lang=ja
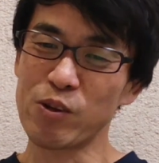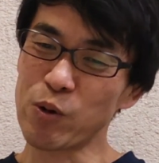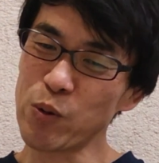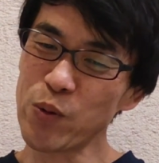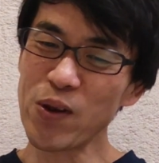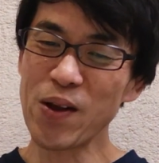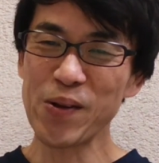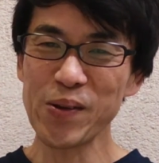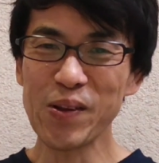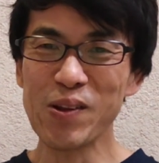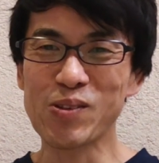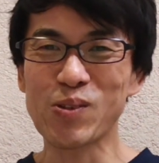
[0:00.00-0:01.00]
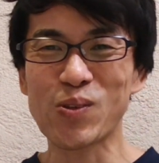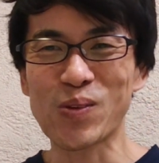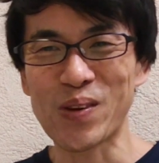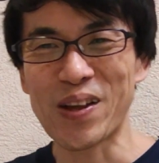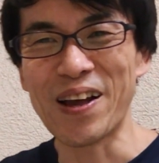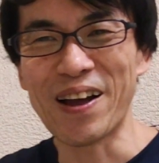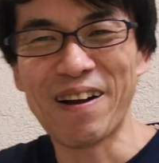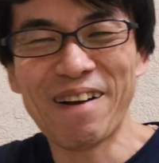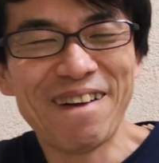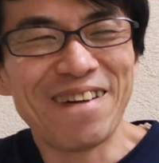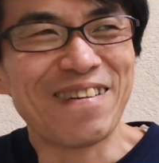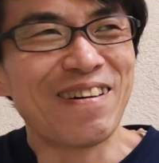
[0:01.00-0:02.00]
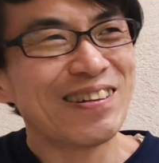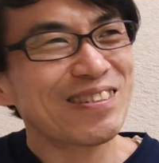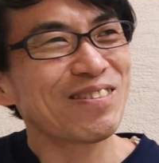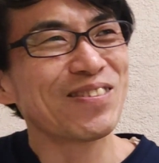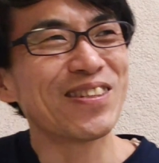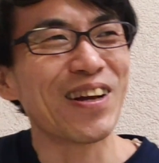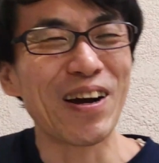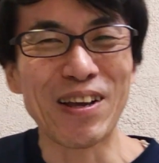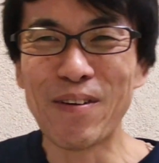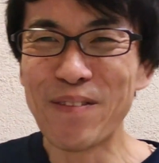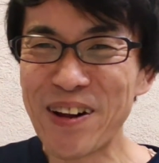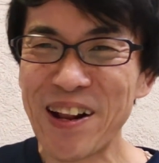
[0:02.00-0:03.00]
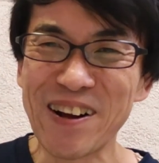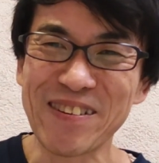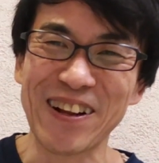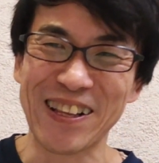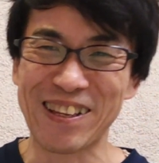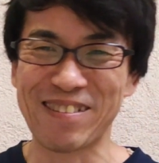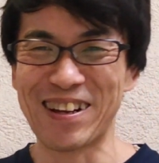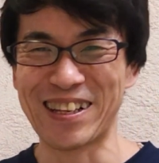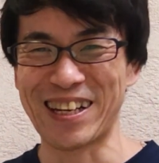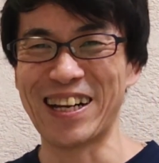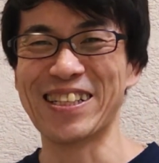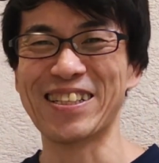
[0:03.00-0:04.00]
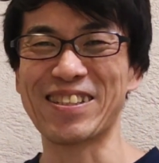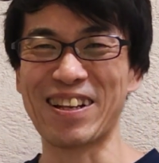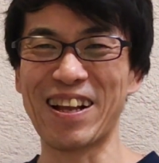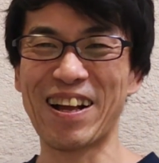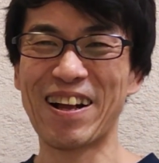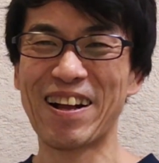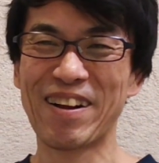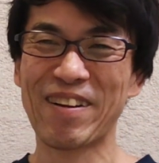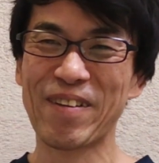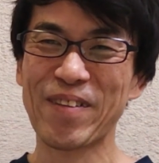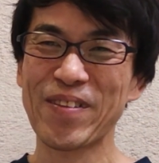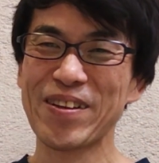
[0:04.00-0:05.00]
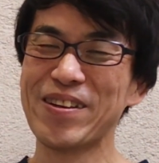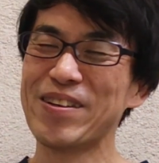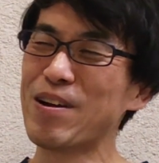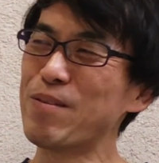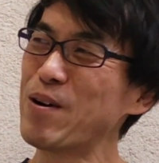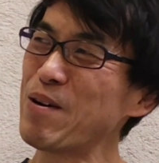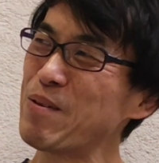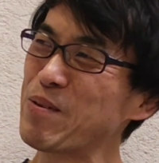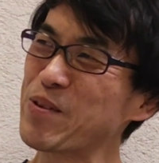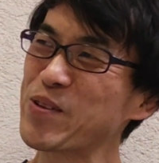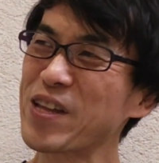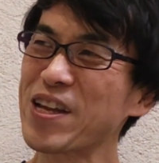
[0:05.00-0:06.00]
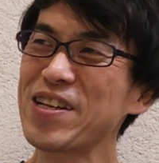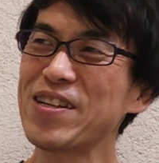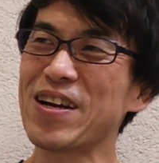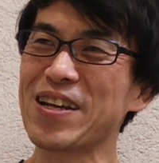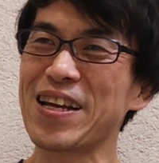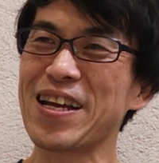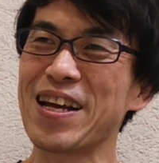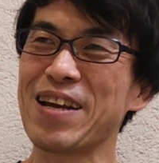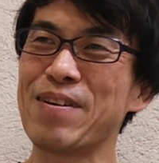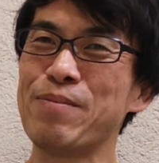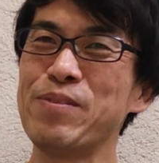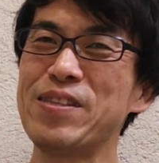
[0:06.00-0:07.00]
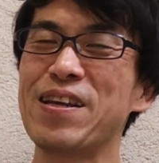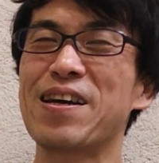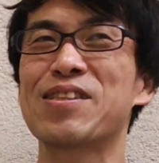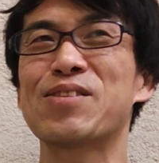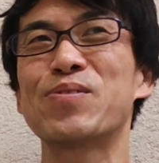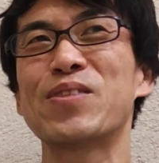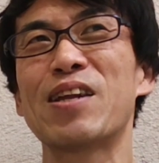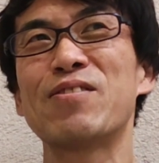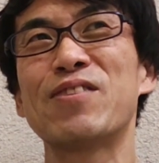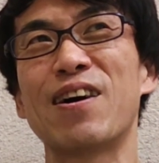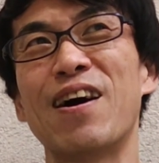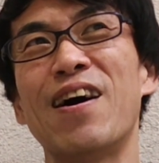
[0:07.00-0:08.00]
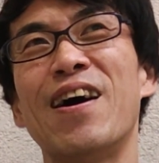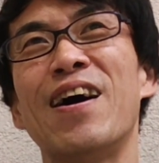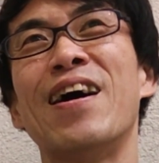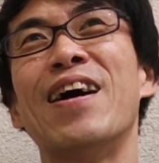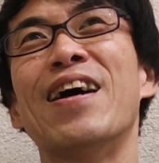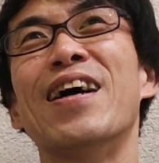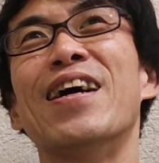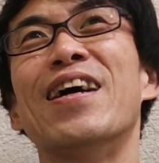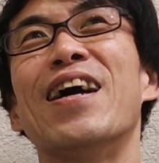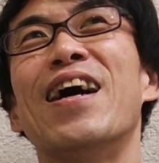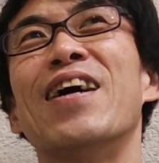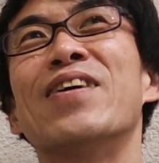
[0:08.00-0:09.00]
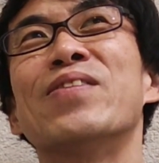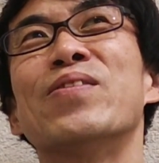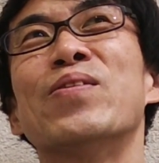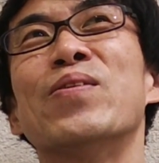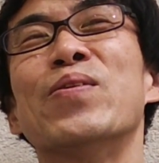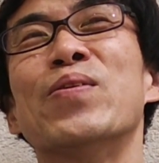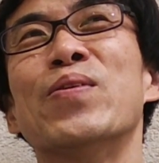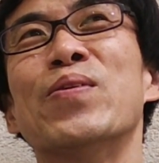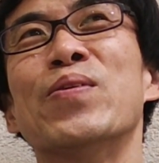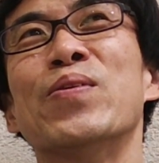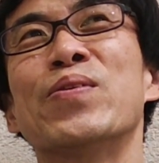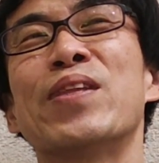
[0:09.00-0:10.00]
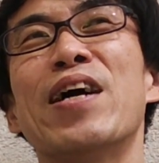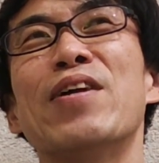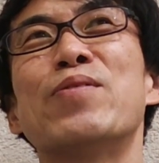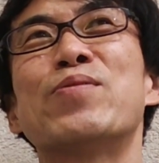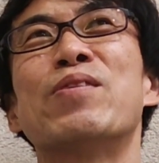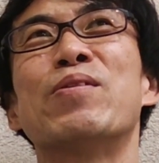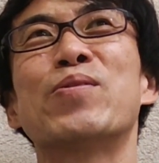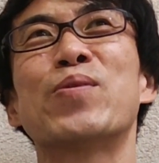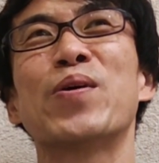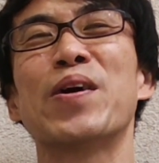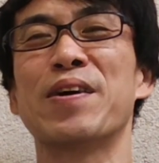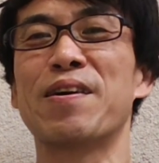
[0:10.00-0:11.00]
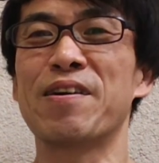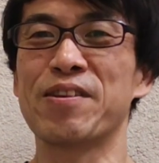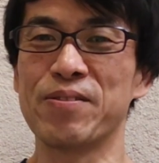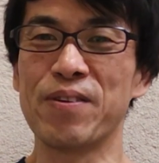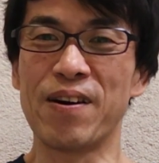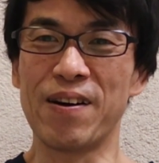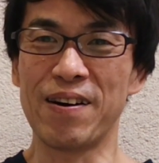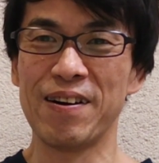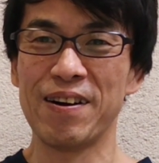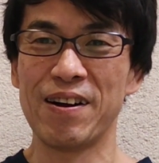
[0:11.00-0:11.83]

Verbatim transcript: 余計にね、ちょっとね、ガスト自体がやめれなくなってるなって感じですね。まあ、僕的にはね、店が潰れるか、あの体力が衰えへん限りは